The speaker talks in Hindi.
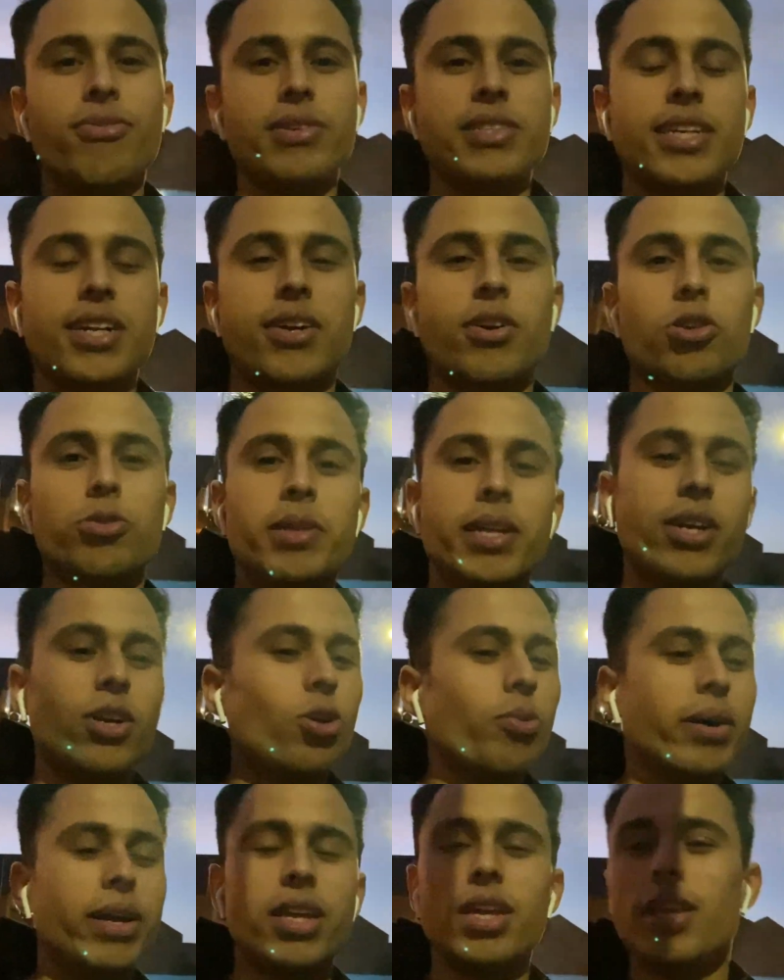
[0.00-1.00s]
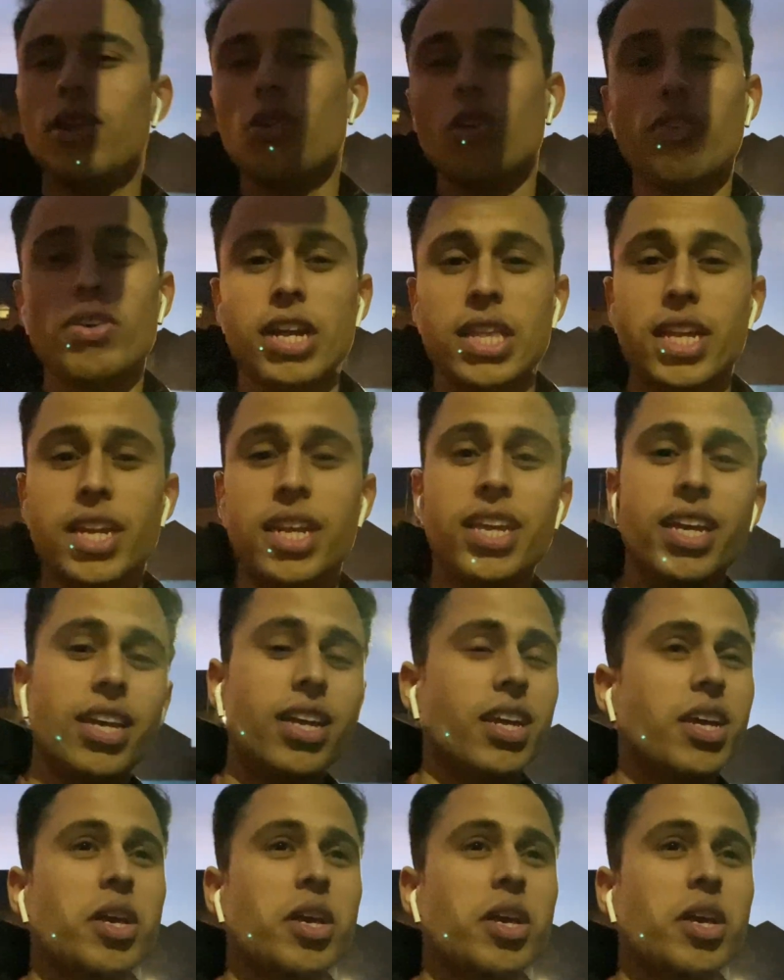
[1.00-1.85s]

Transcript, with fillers: में चेक करो उसमें चेक करो भाई कोई फ़ायदा नहीं है